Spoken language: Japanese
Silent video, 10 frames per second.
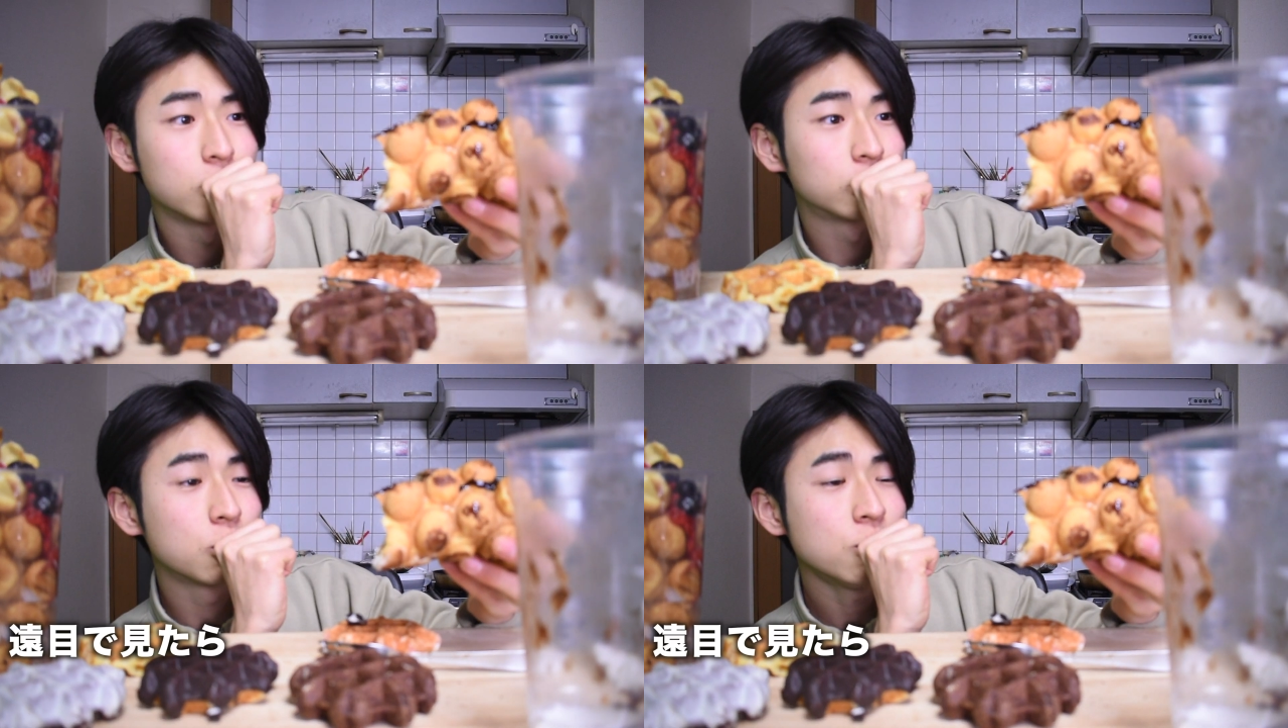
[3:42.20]

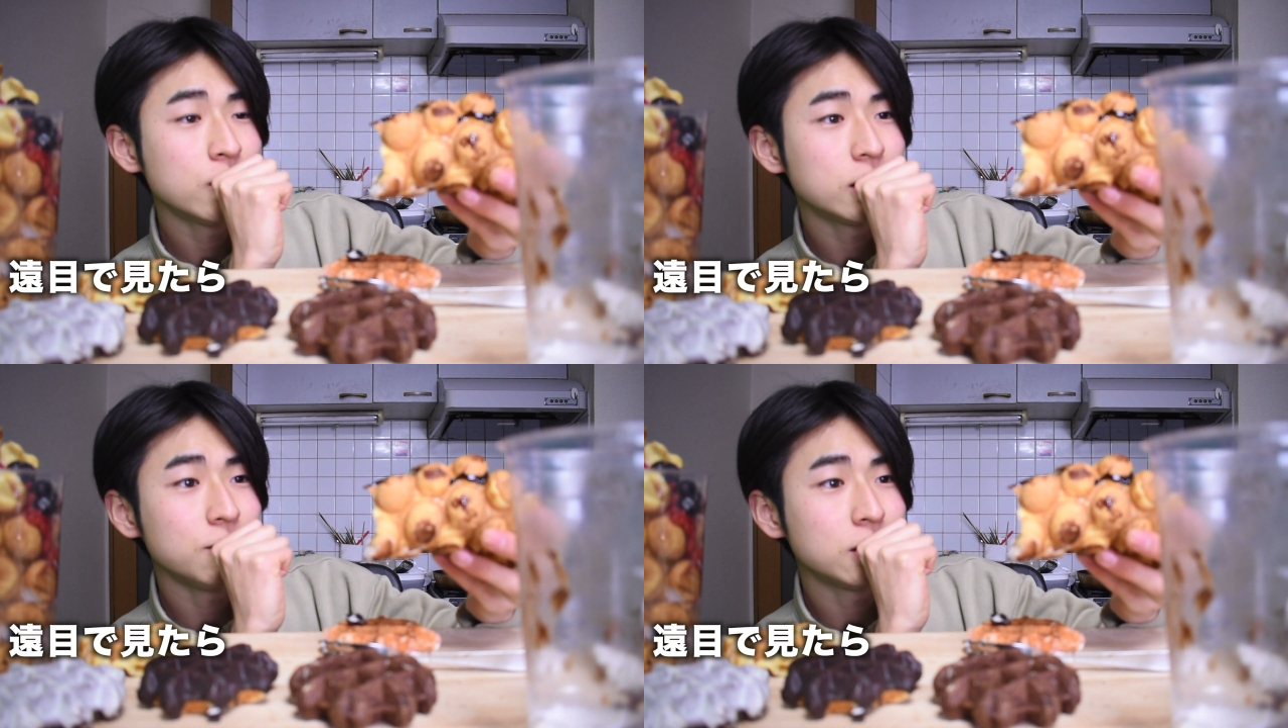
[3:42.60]
れ遠
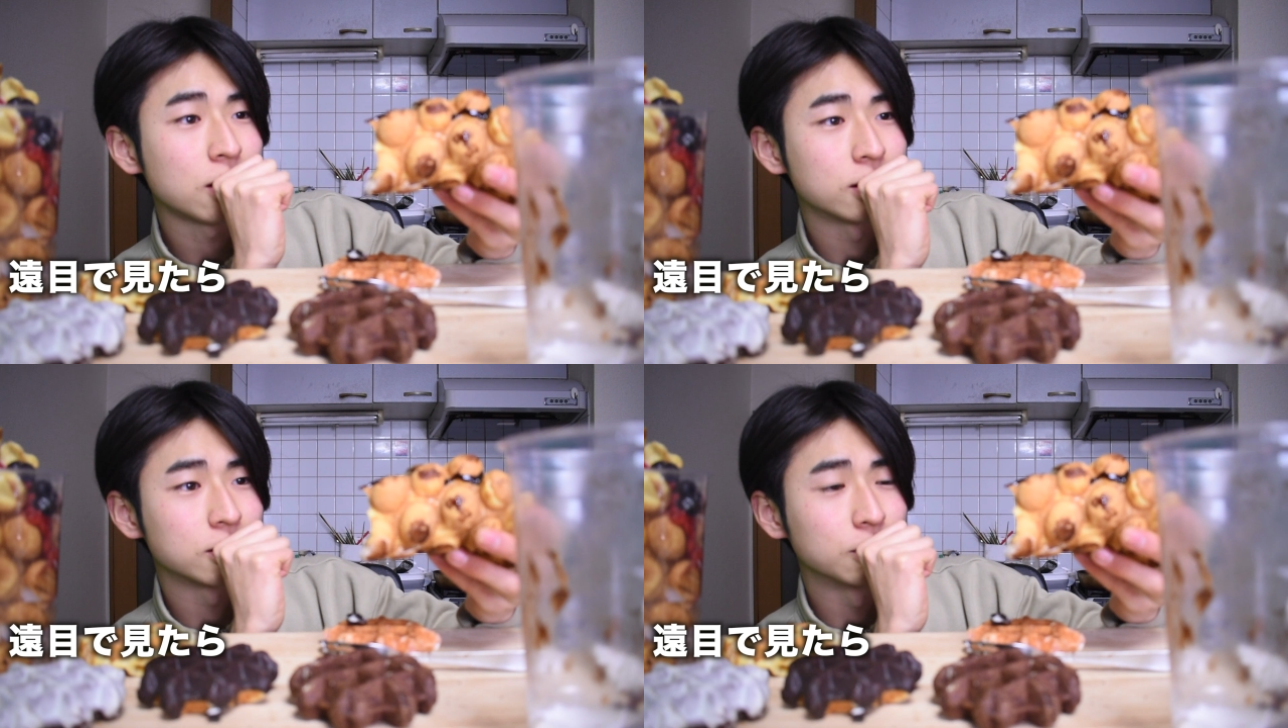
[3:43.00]
目で見
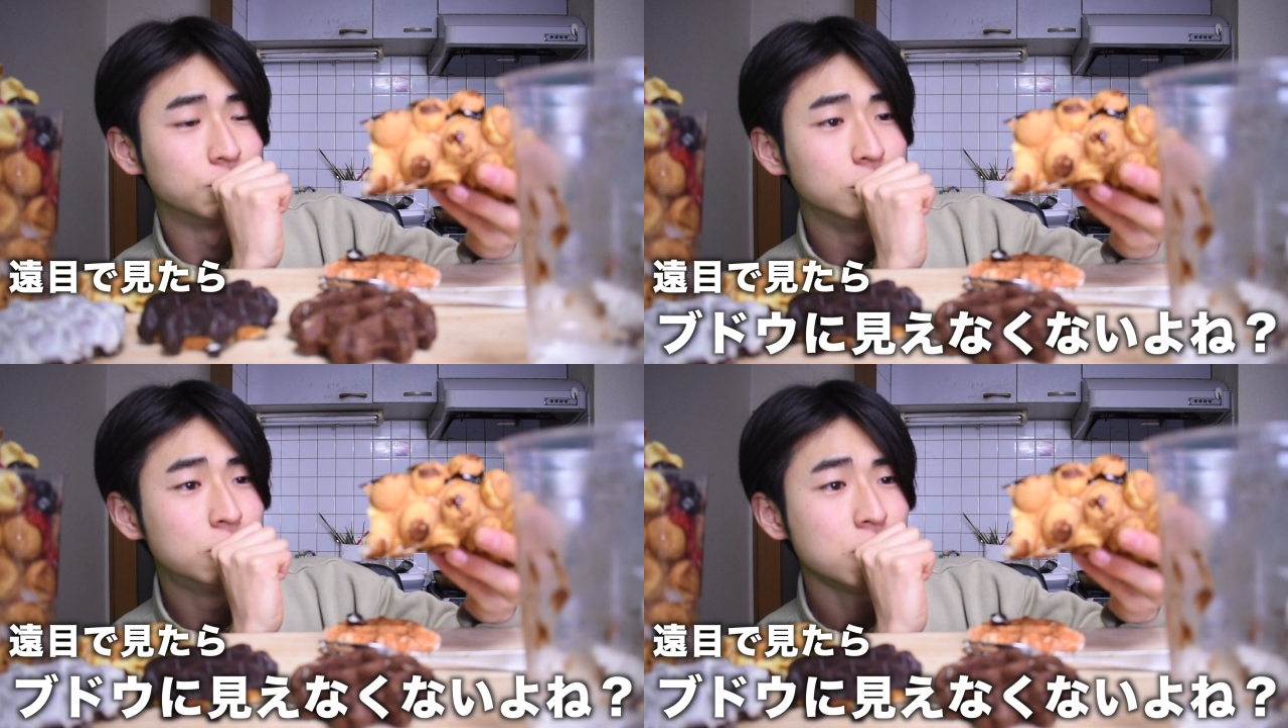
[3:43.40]
たらさ、
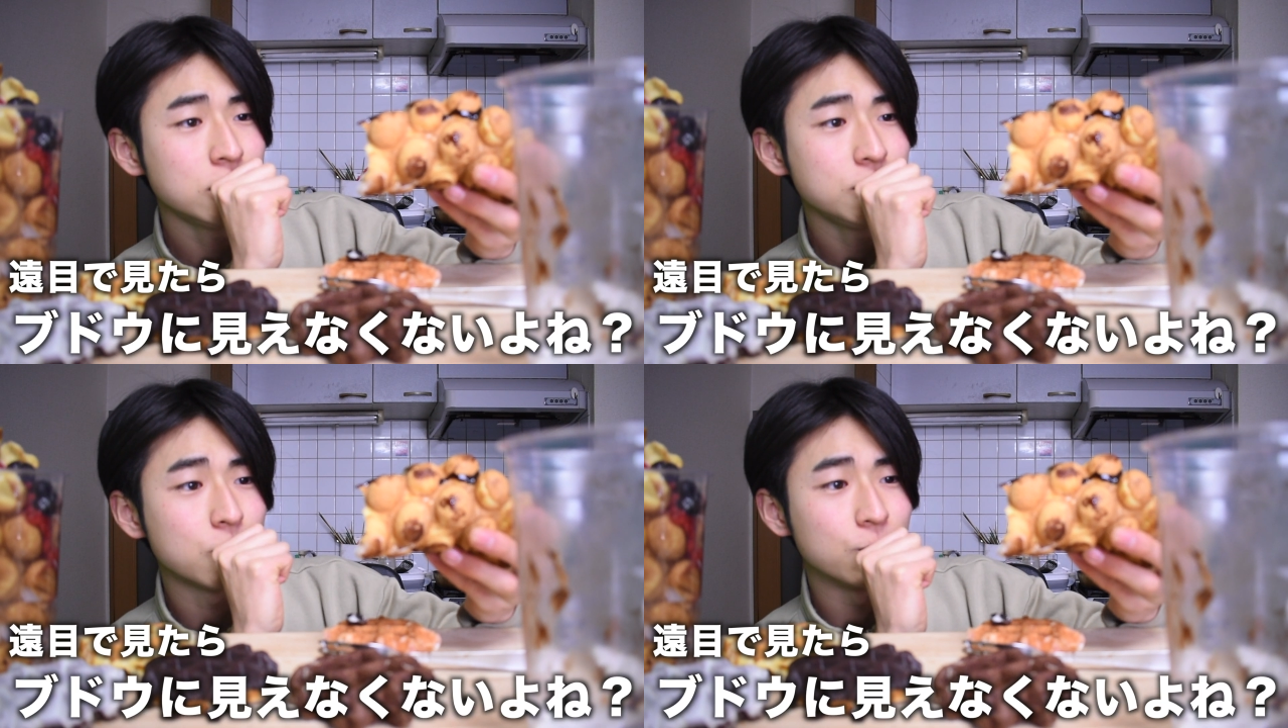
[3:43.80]

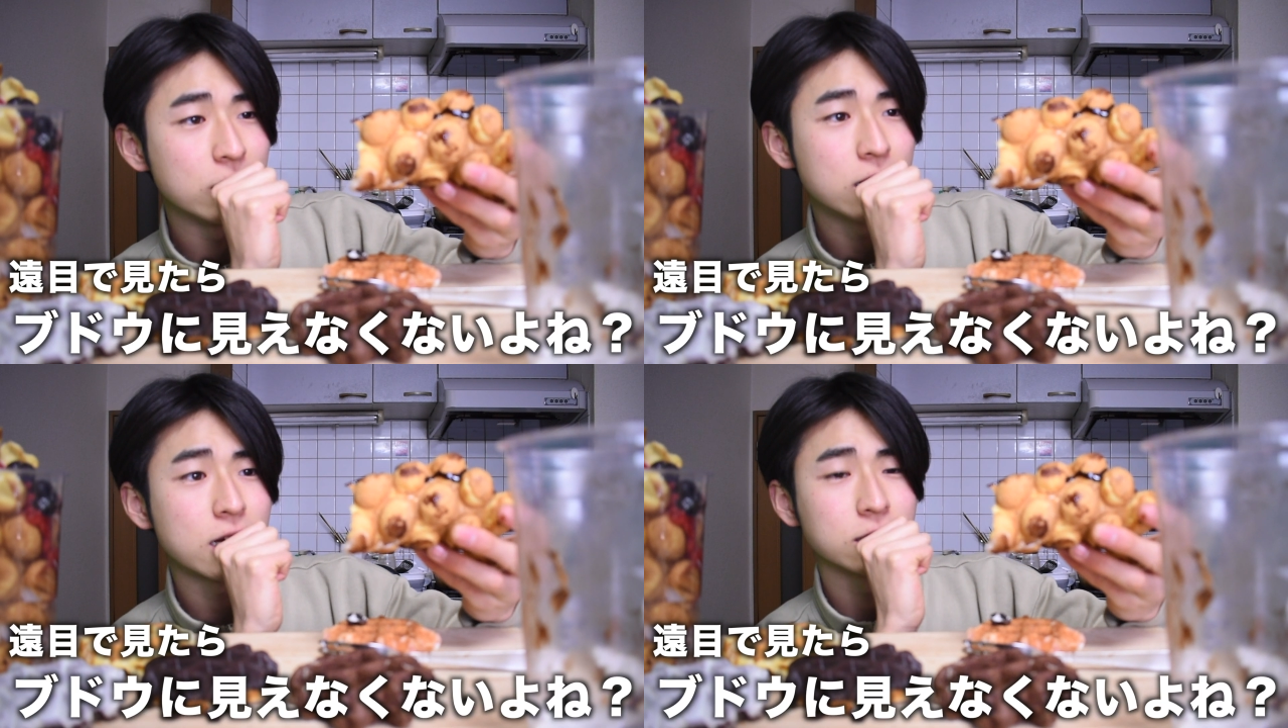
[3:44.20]
ブドウにも
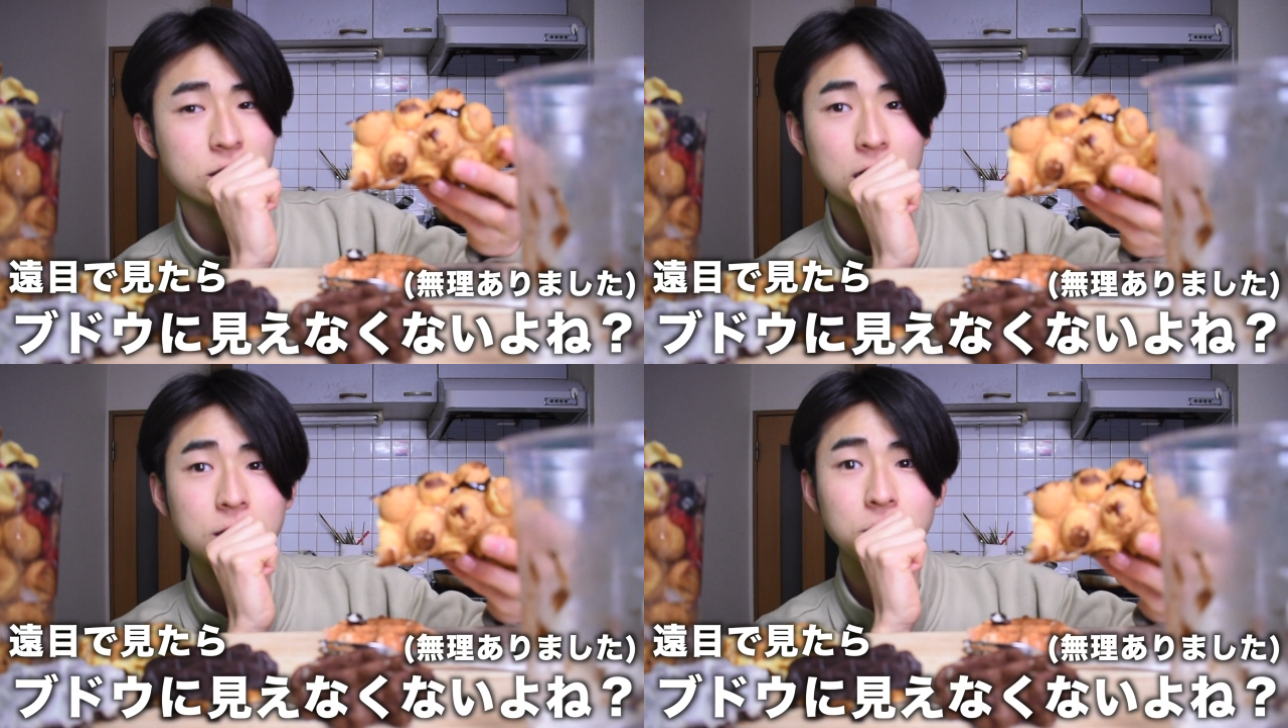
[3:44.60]
見えなく
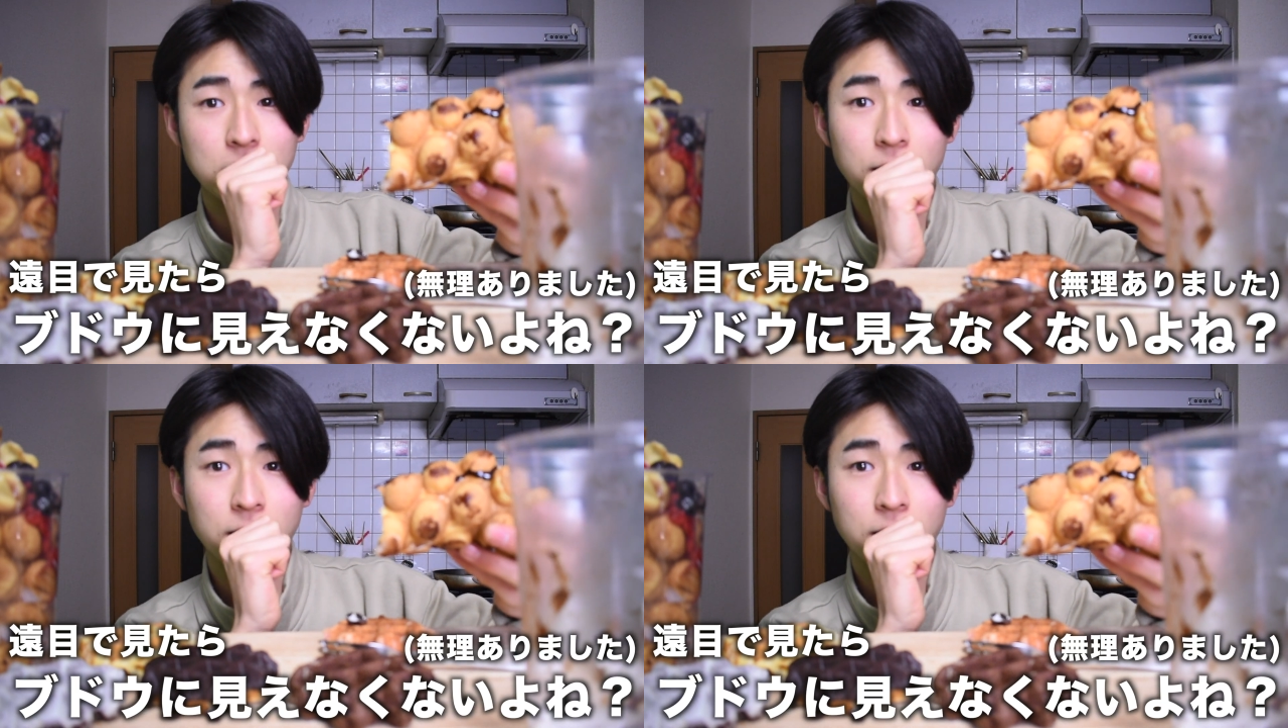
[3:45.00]
ないよね。